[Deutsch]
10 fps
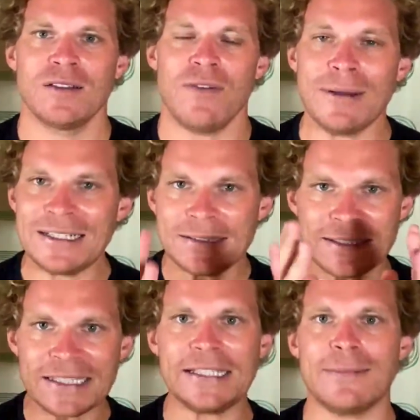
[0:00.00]
Wenn man
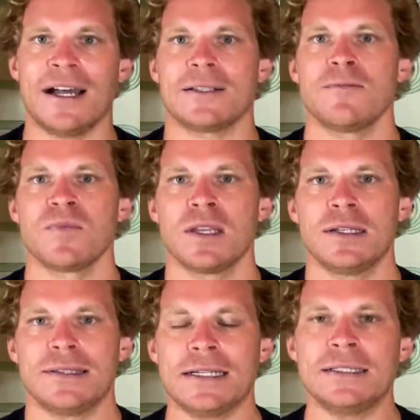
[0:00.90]
das richtig macht,
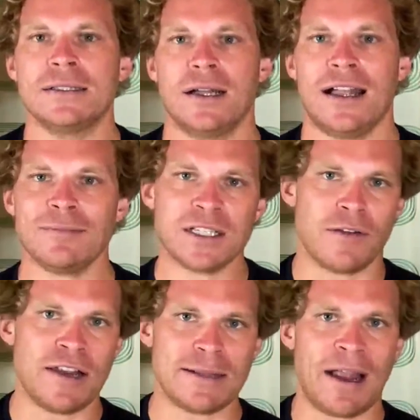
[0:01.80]
dann hat man
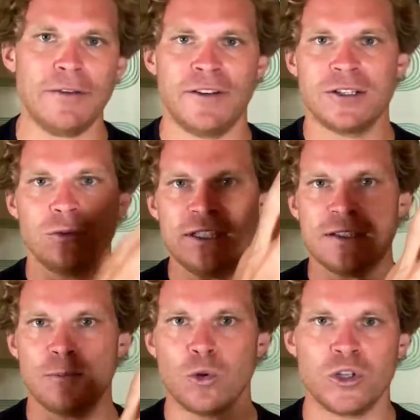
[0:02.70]
zwar vielleicht am Anfang so
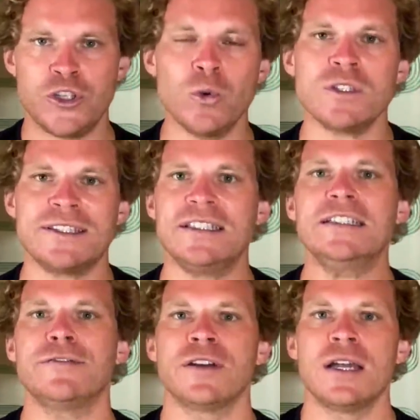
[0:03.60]
dieses
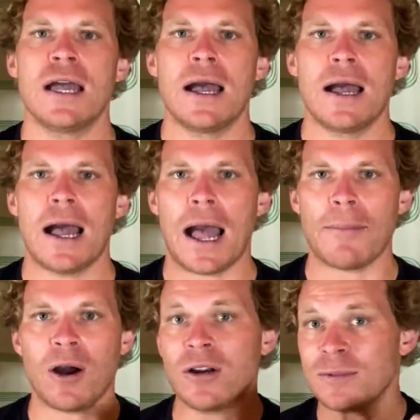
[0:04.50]
Produktionstief,
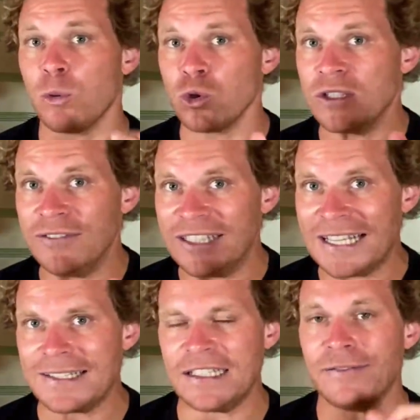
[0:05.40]
aber das
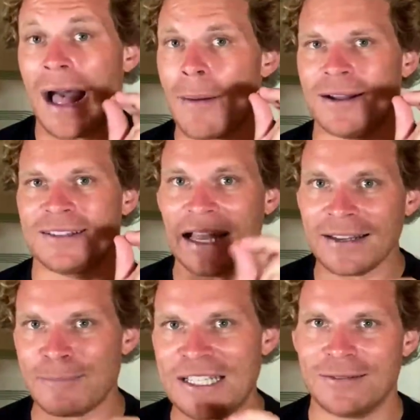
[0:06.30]
produktivitätstief, aber
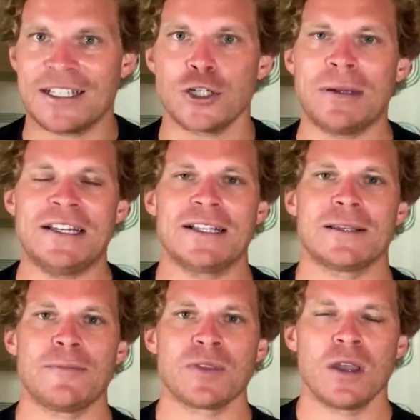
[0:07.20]
dann passiert was ganz Spannendes.